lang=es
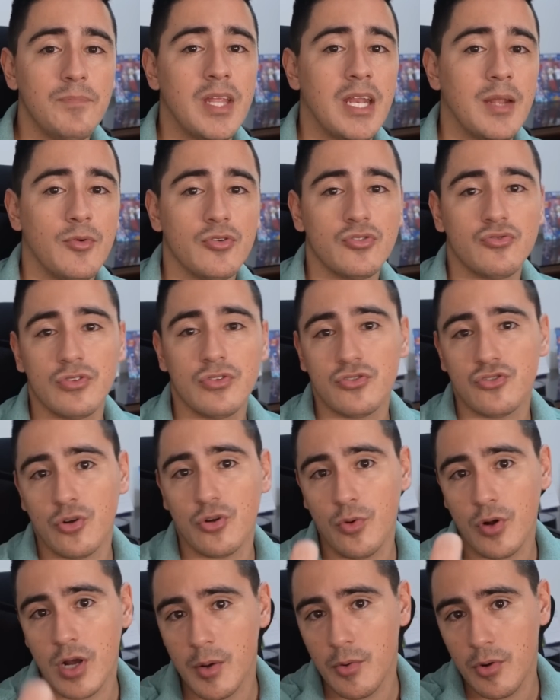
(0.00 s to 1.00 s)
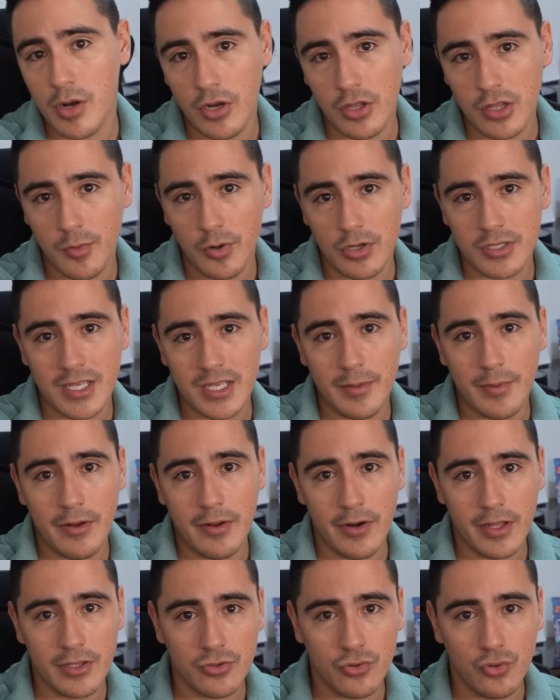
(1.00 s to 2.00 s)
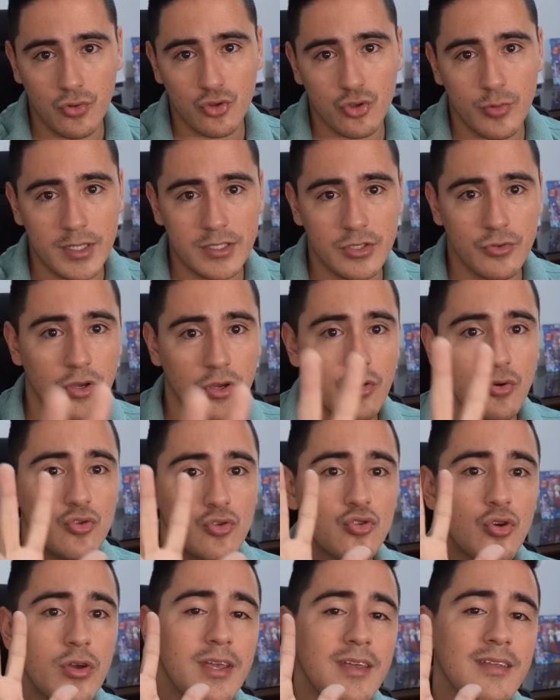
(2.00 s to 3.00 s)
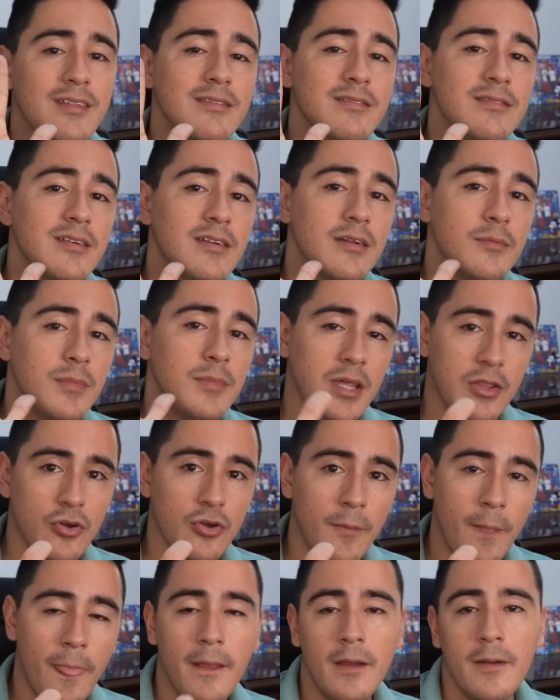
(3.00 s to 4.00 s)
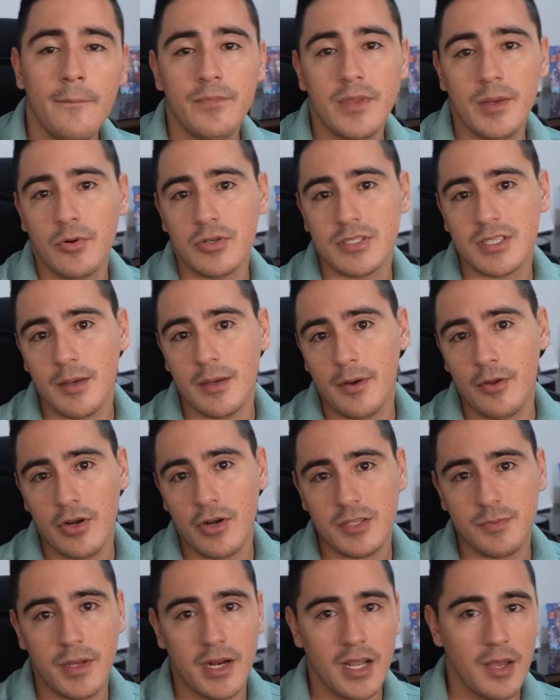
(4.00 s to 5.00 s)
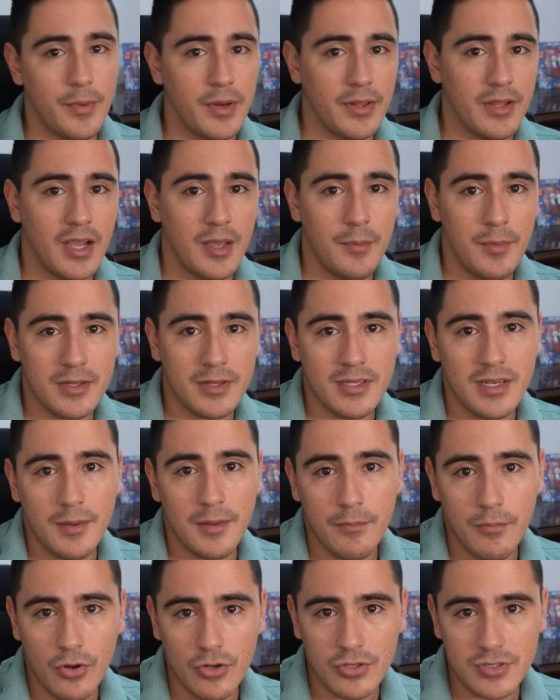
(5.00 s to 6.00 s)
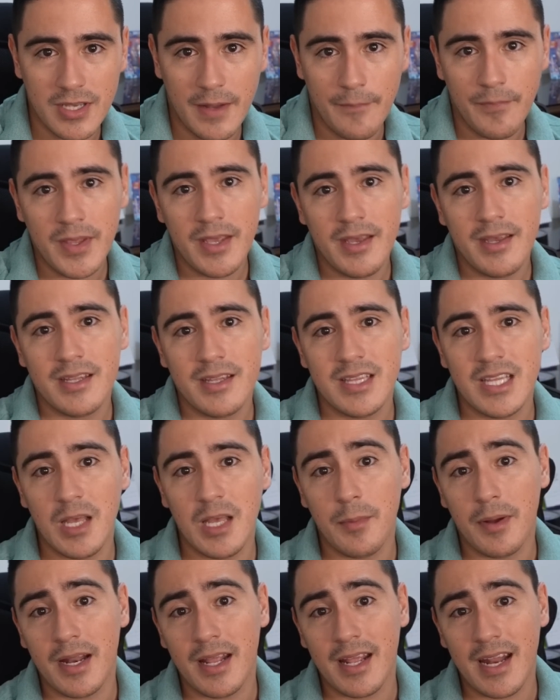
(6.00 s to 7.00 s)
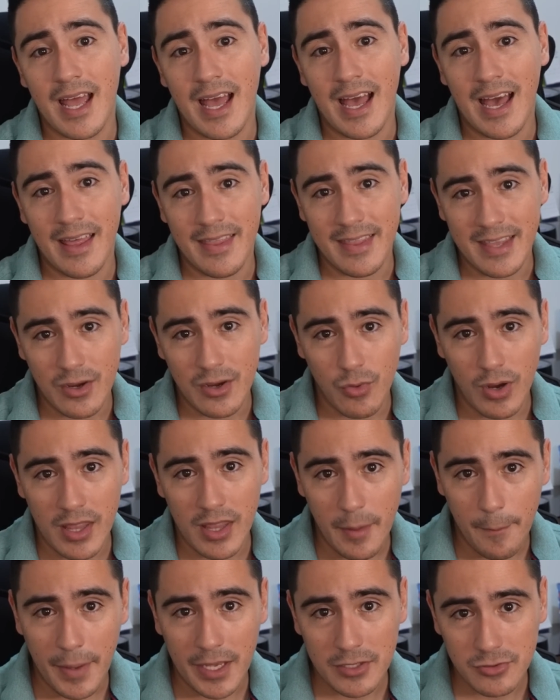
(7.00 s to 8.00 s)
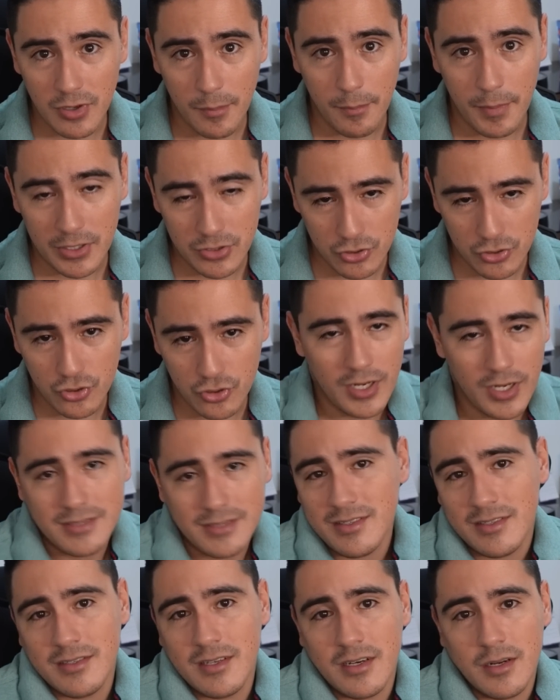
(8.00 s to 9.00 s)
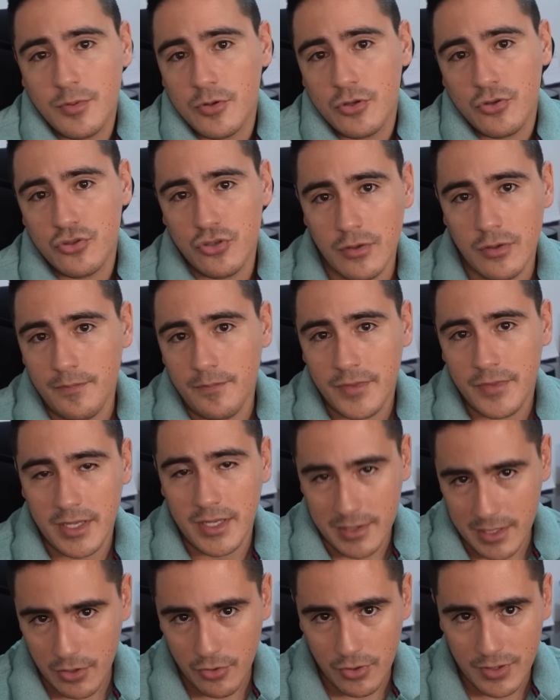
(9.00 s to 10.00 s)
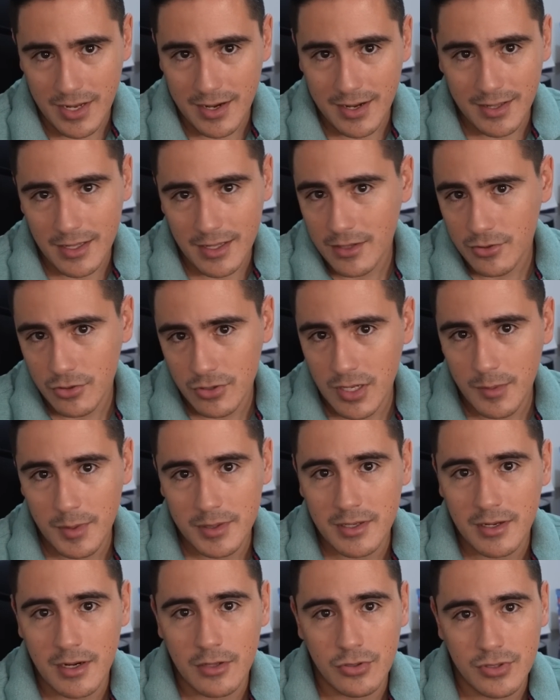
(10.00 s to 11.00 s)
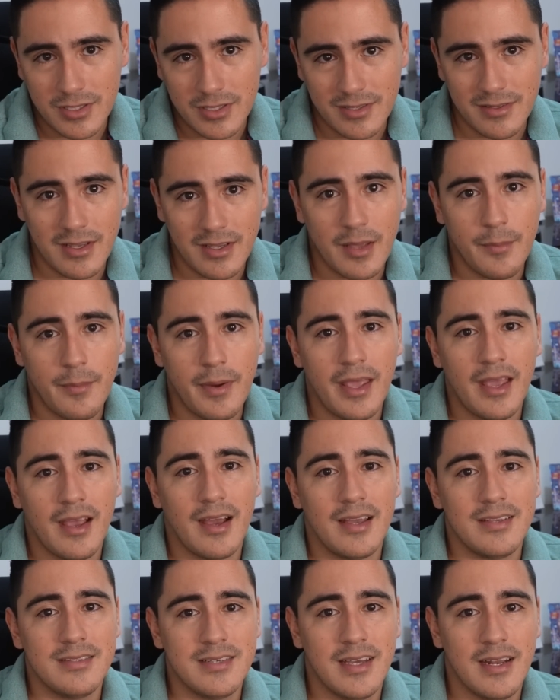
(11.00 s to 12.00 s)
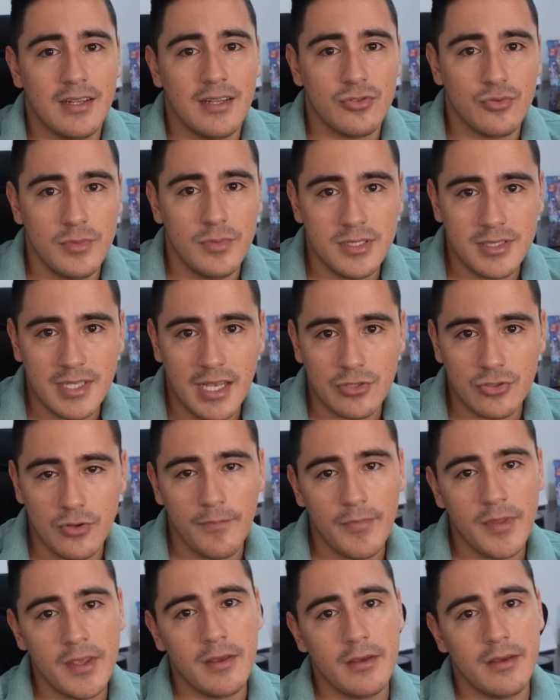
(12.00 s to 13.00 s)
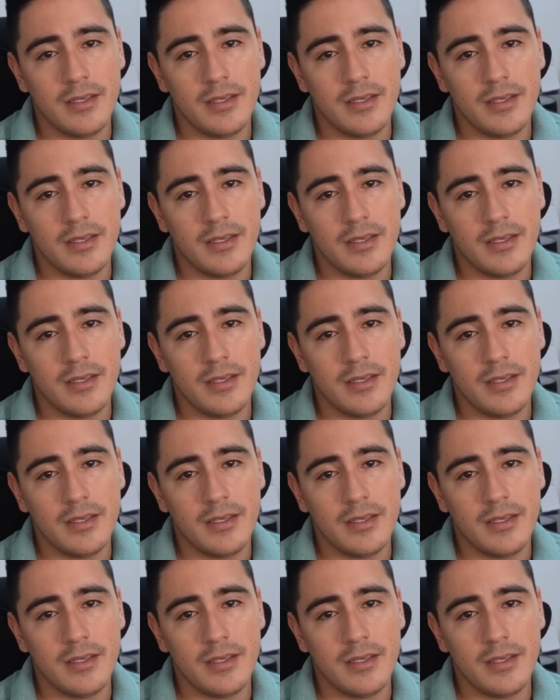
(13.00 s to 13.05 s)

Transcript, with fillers: Tenemos nuestro vocabulario de bolsa de valores, curso básico y curso intermedio de bolsa de valores para que aprendan a invertir en bolsa de manera adecuada paso a paso. Son listas de reproducción que tengo en el canal totalmente gratuitas, así que vayan a echarles un vistazo.